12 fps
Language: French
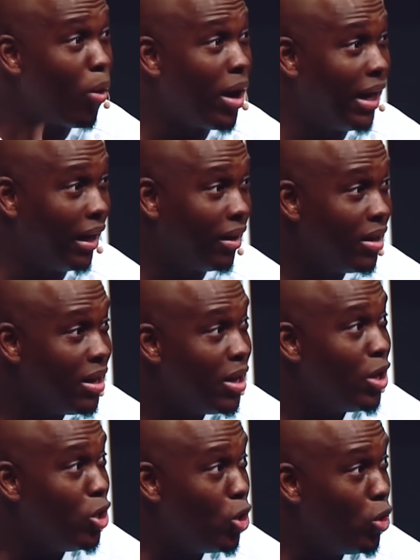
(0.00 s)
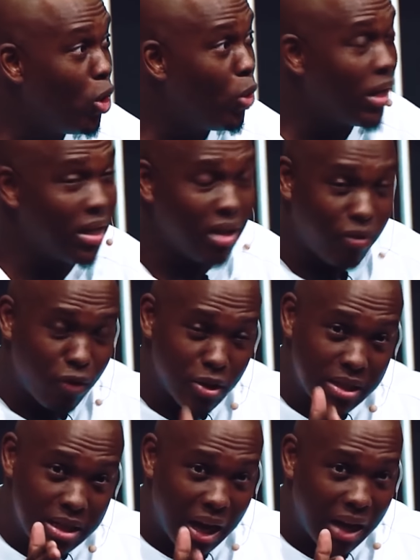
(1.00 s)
vous qui avancent, sachez que dans les premiers